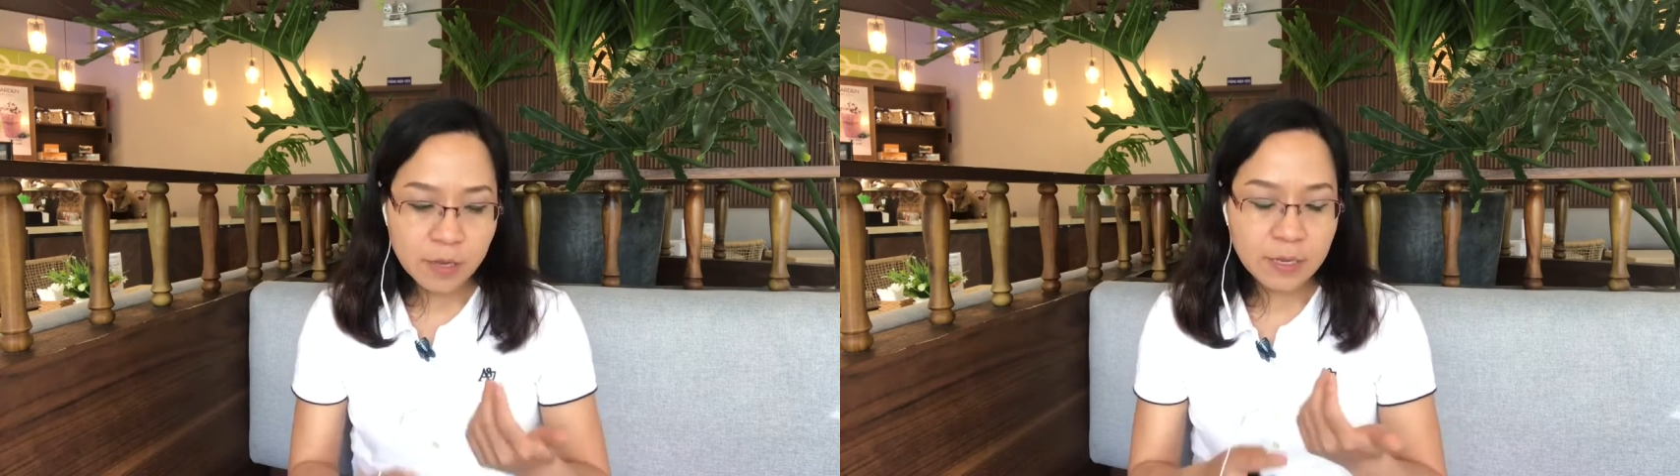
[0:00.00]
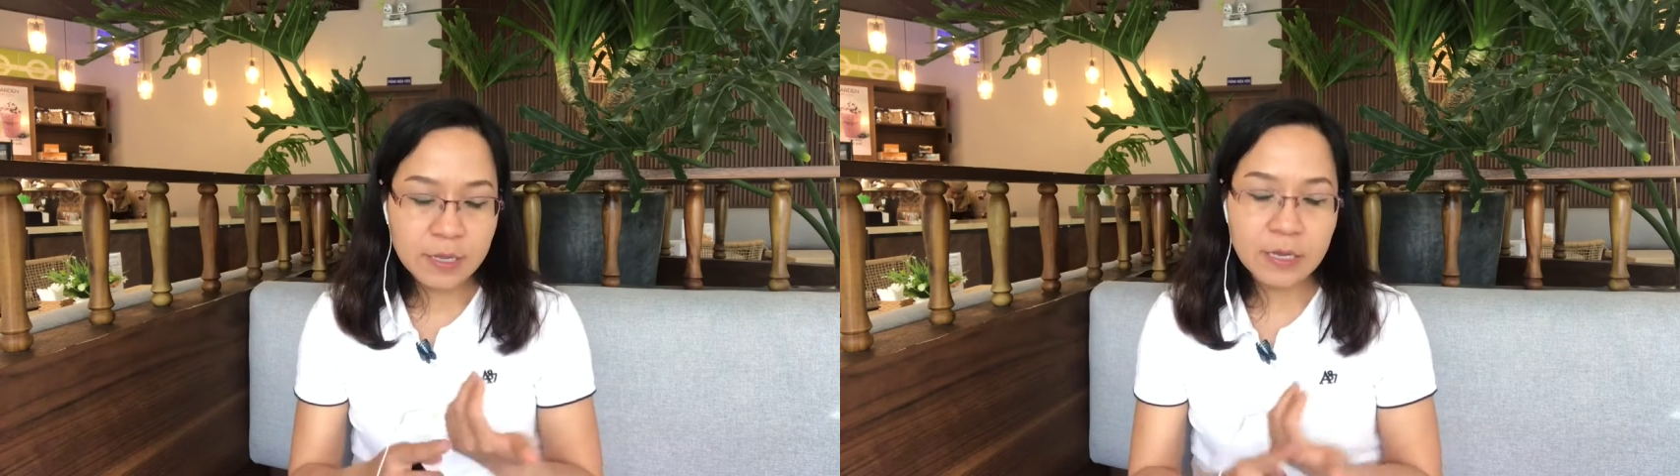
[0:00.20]

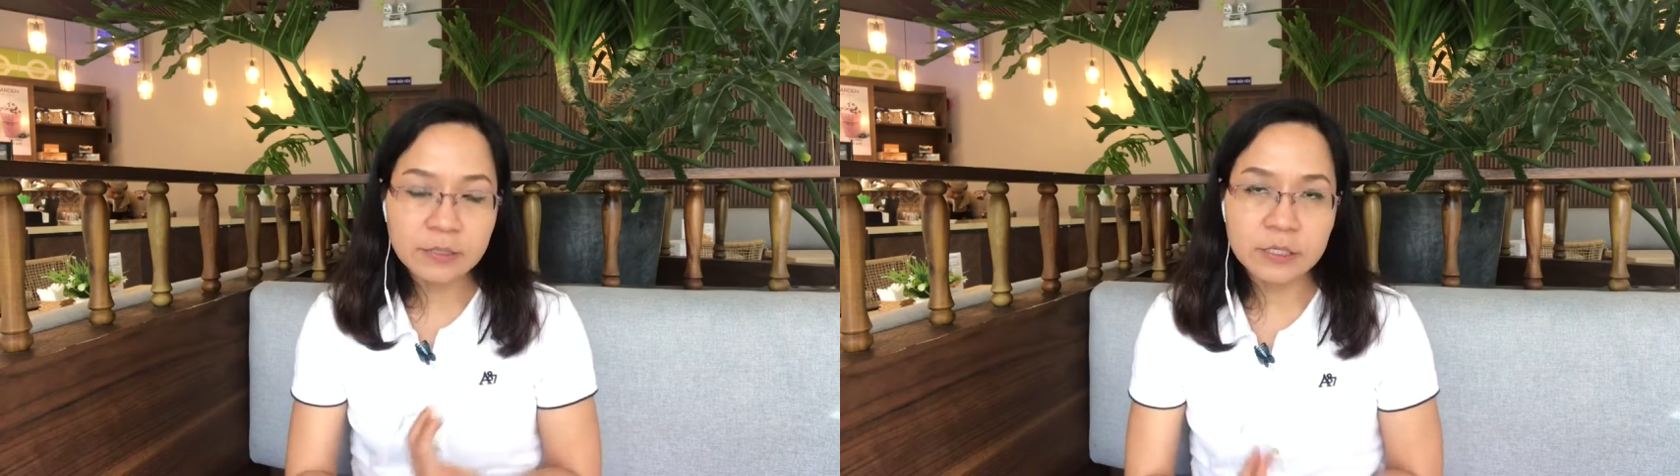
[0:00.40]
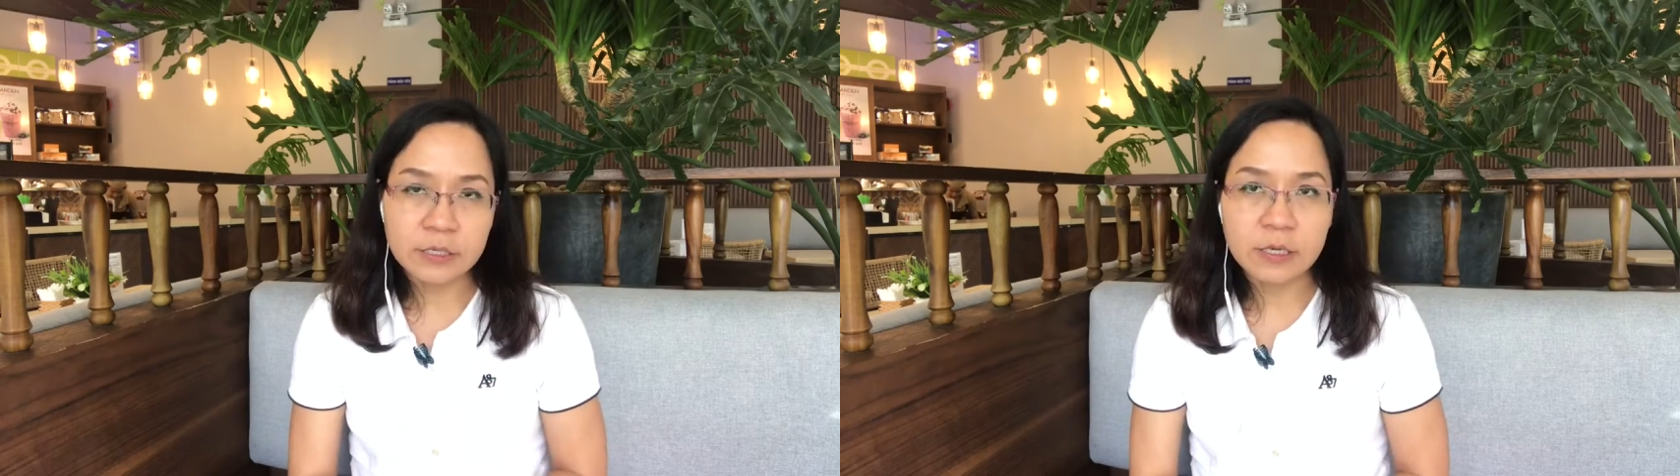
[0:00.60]
thì các anh
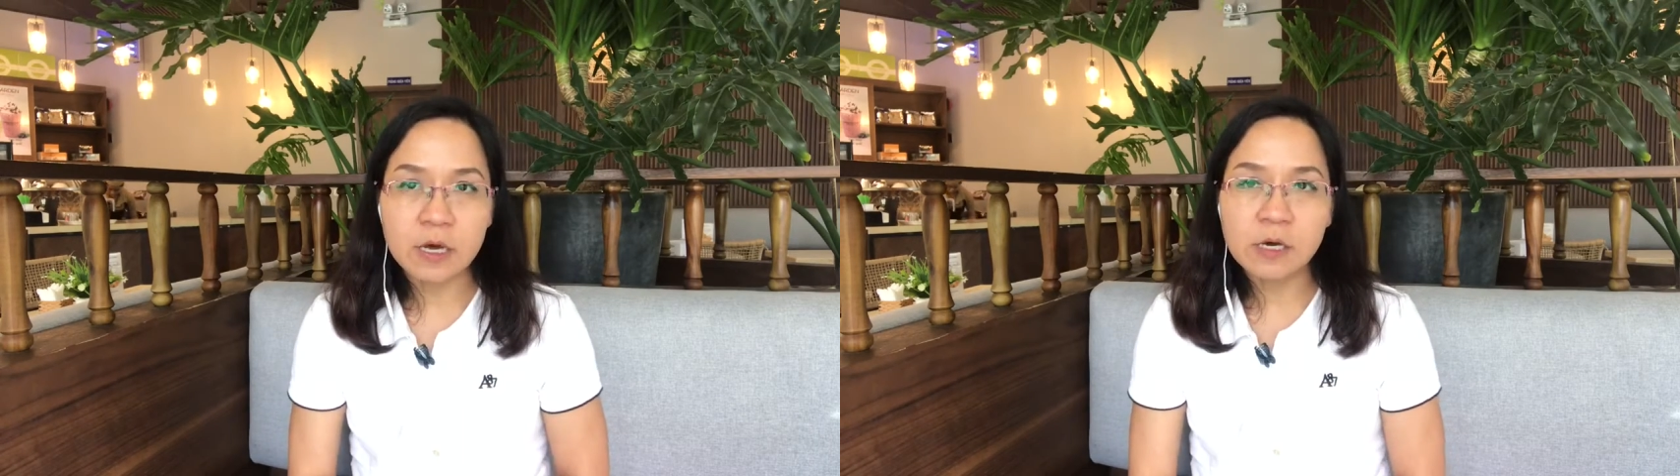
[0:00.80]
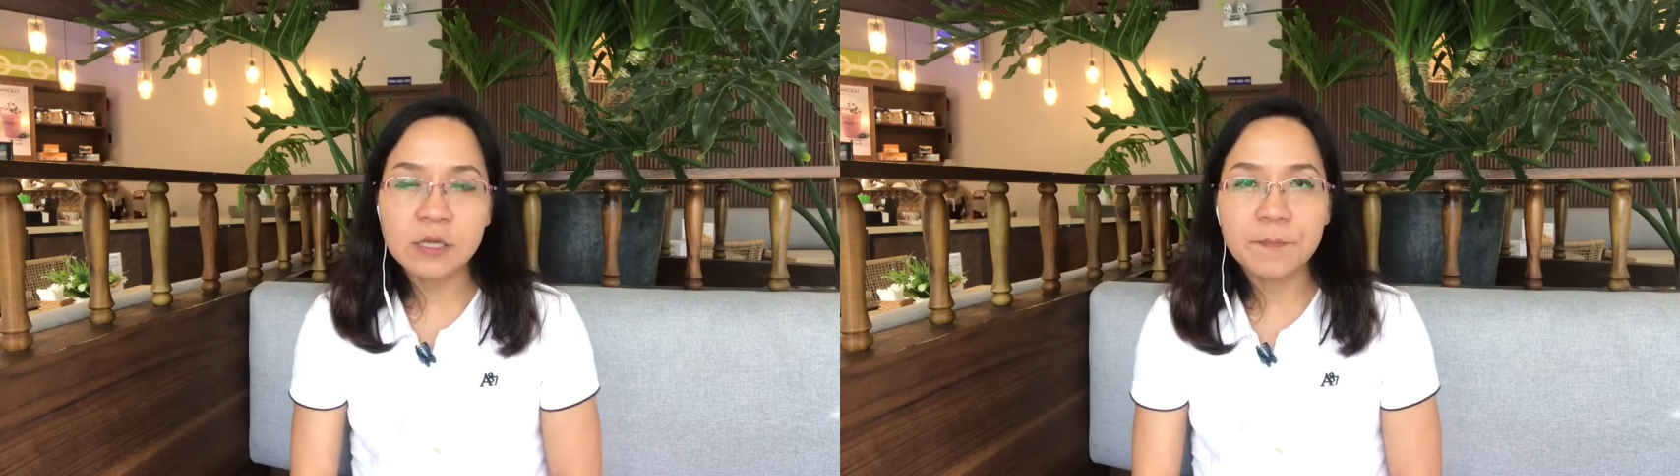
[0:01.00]
chị
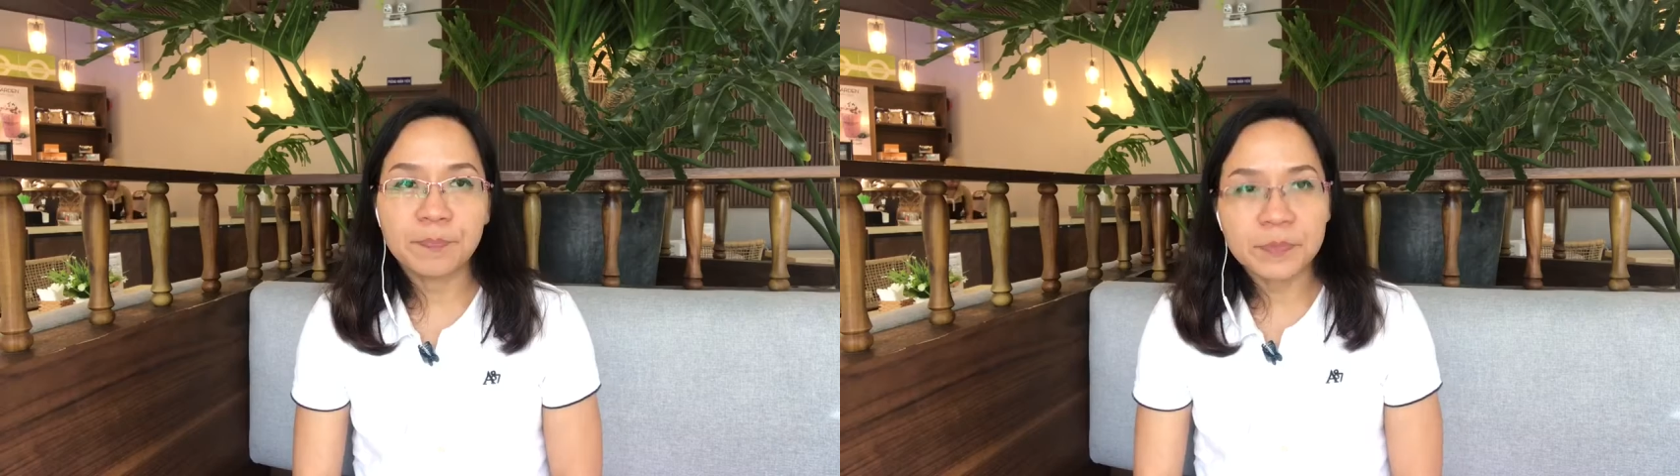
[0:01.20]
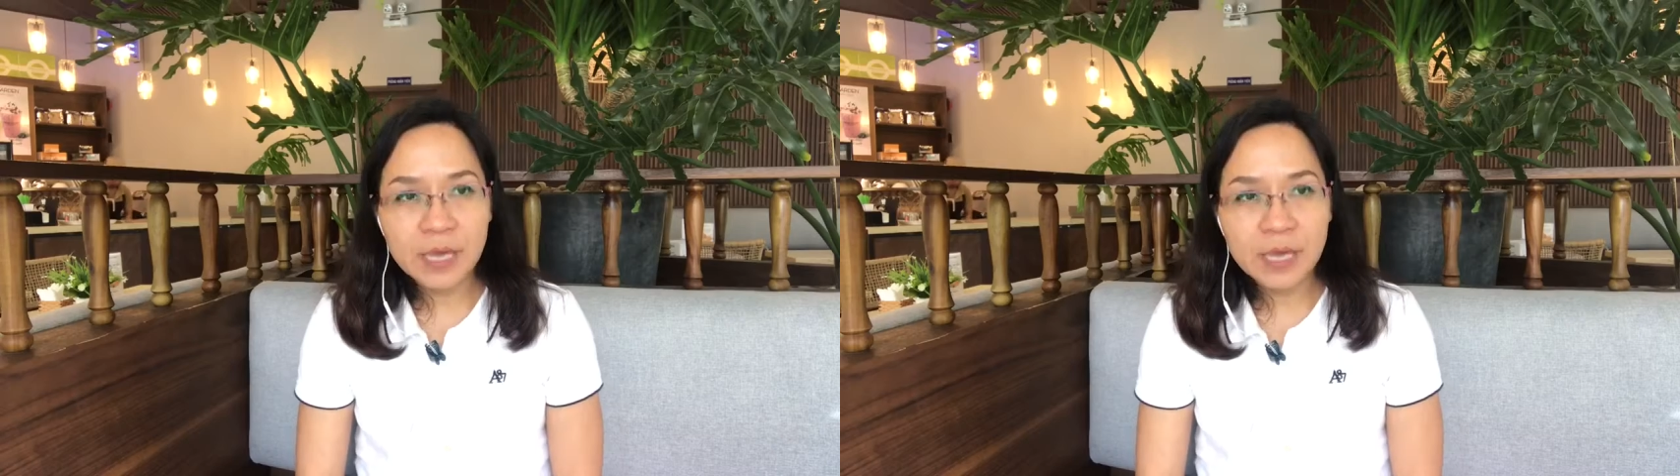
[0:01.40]
nhớ dùm